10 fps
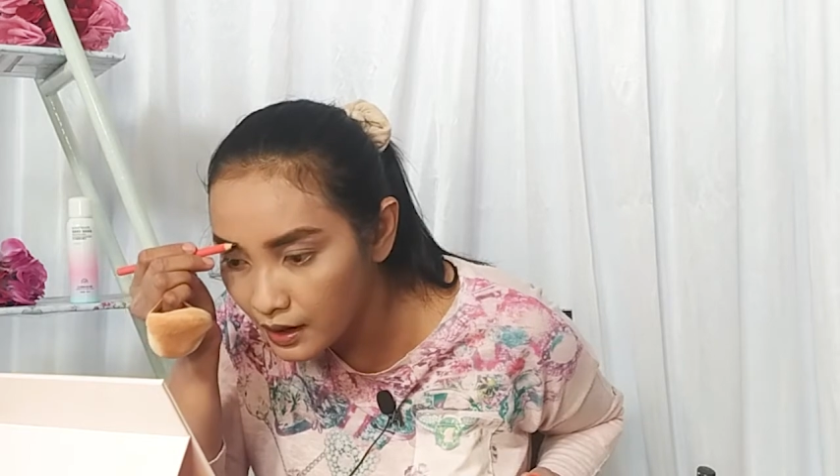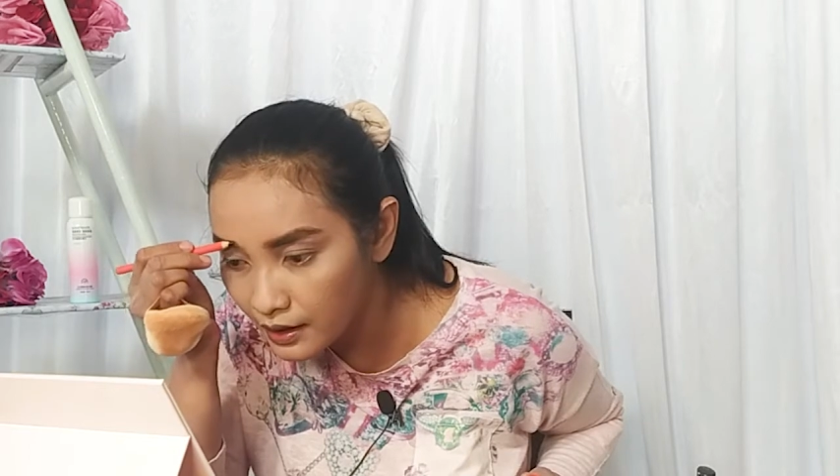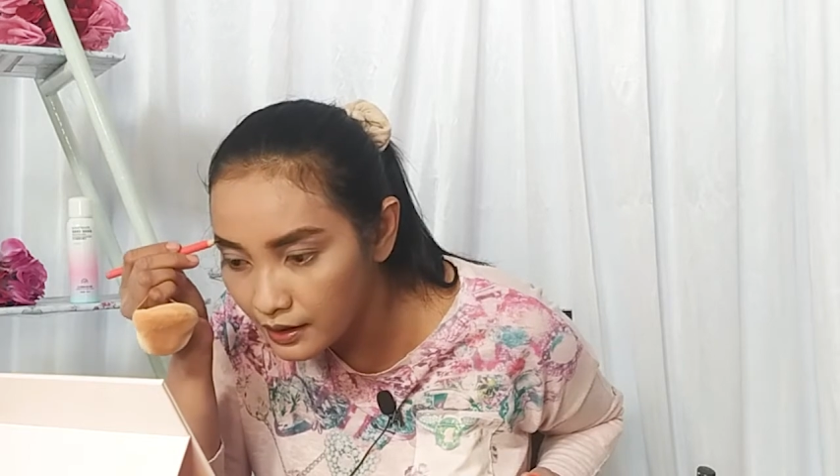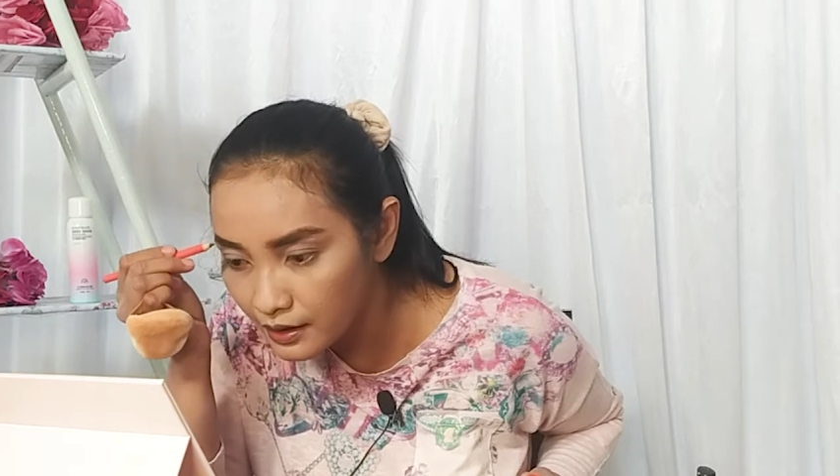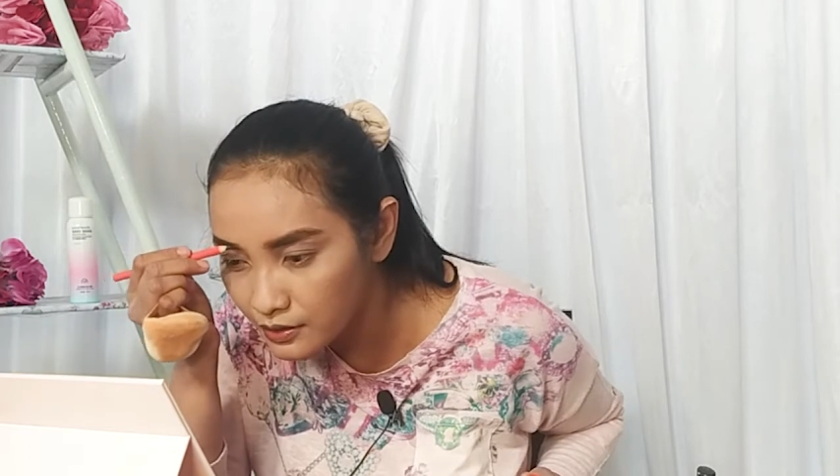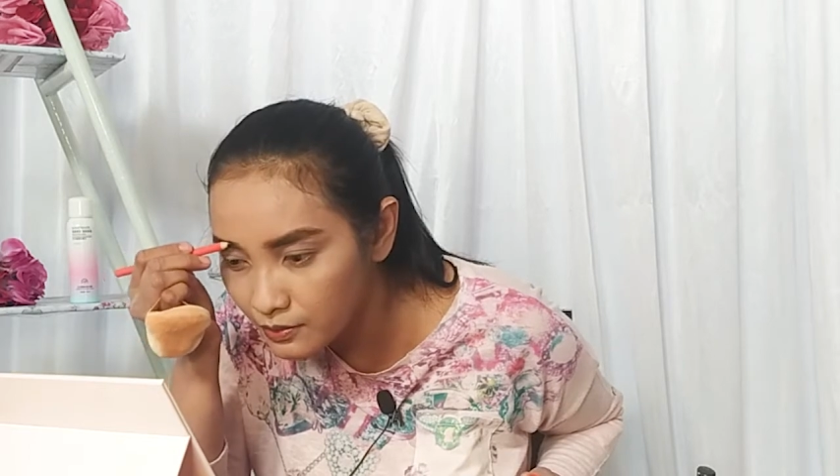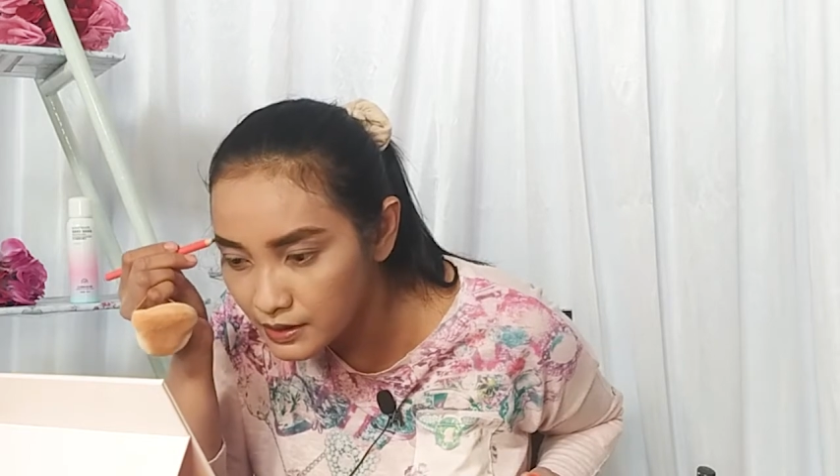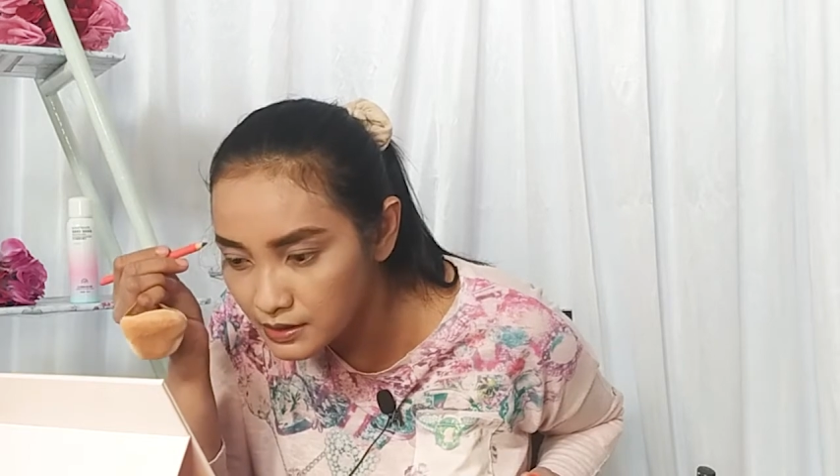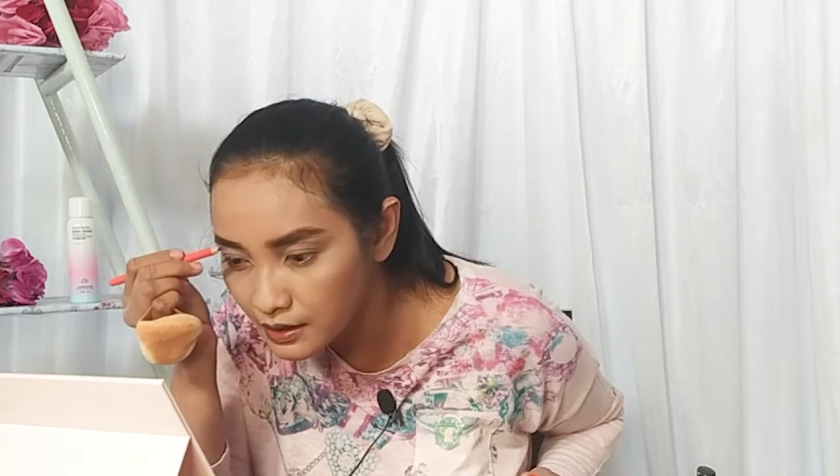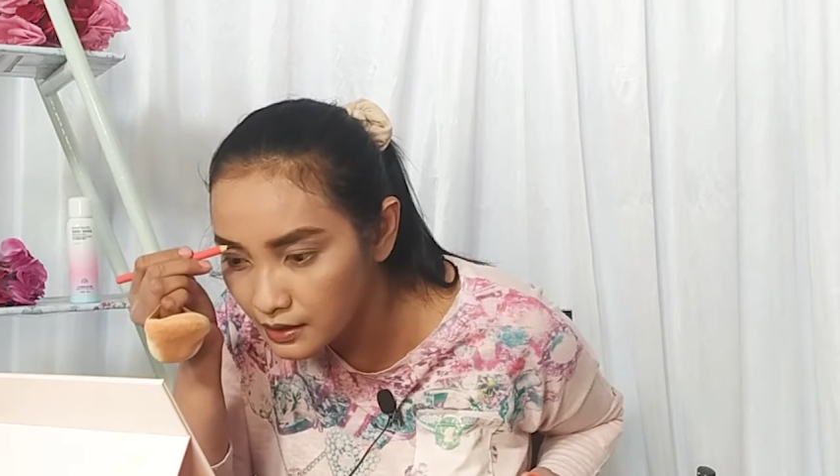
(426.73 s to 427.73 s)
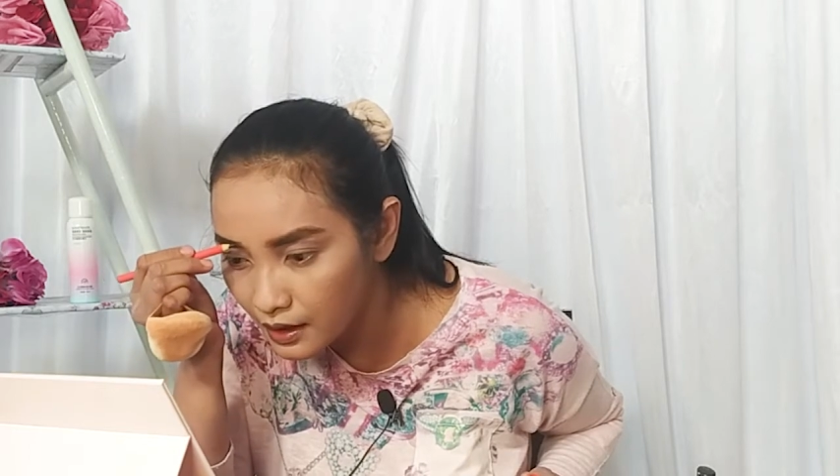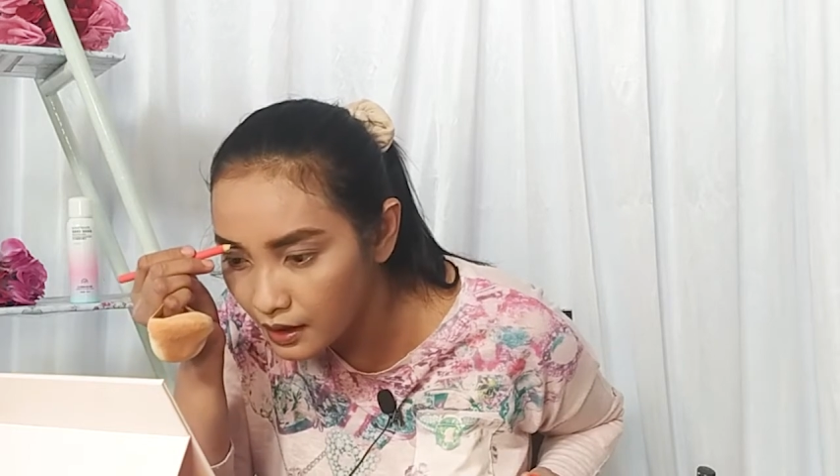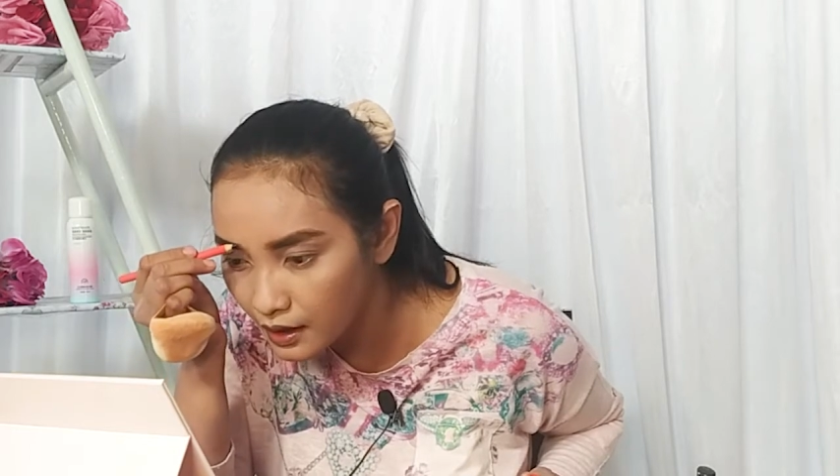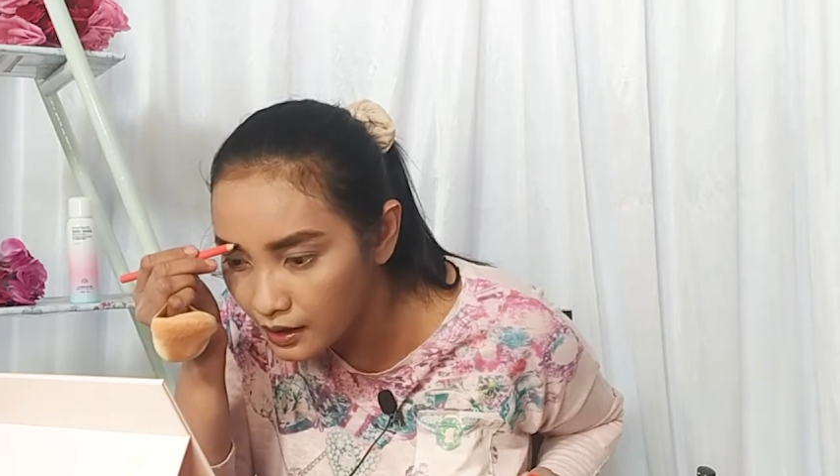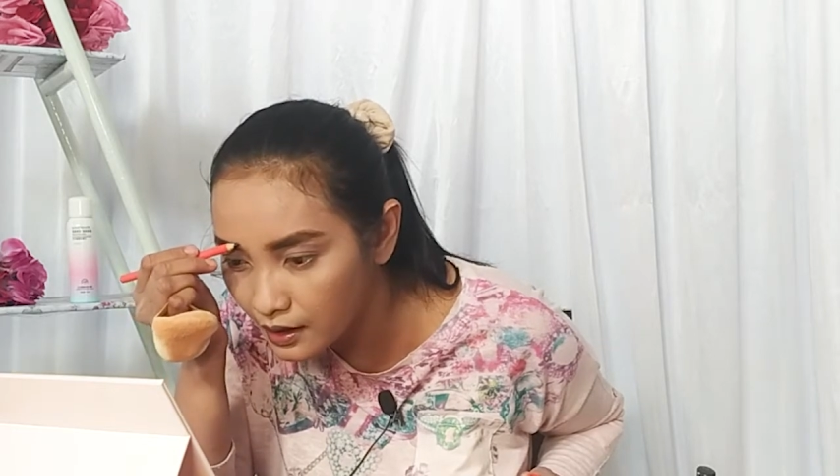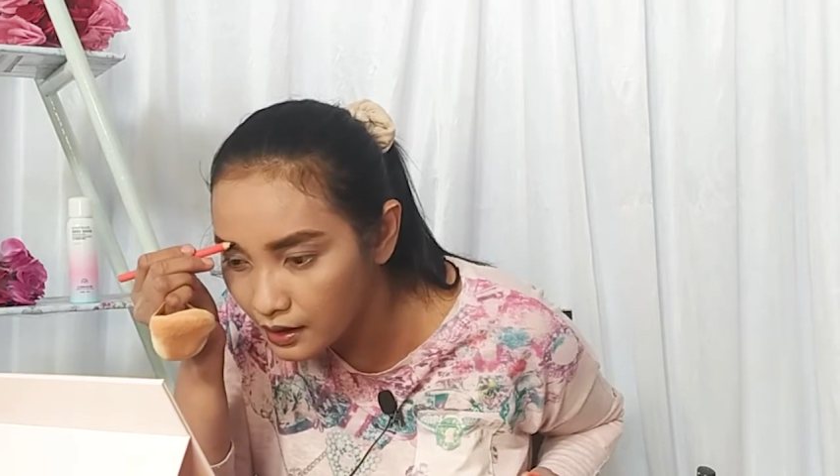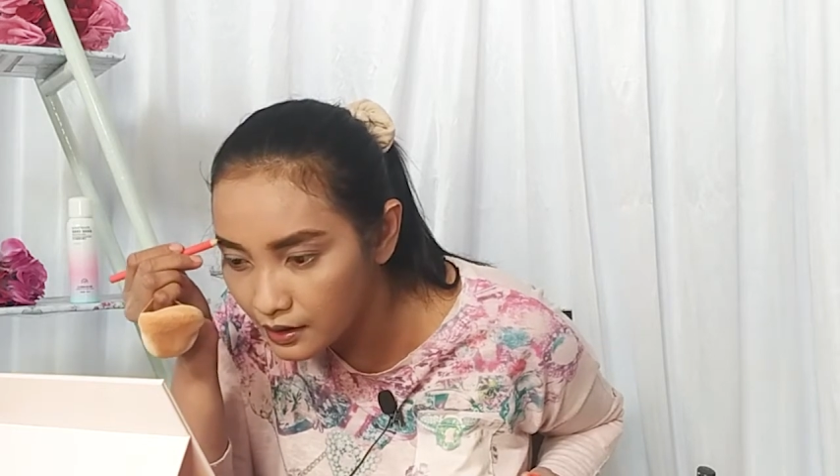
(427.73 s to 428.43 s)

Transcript: harganya cuma sekitar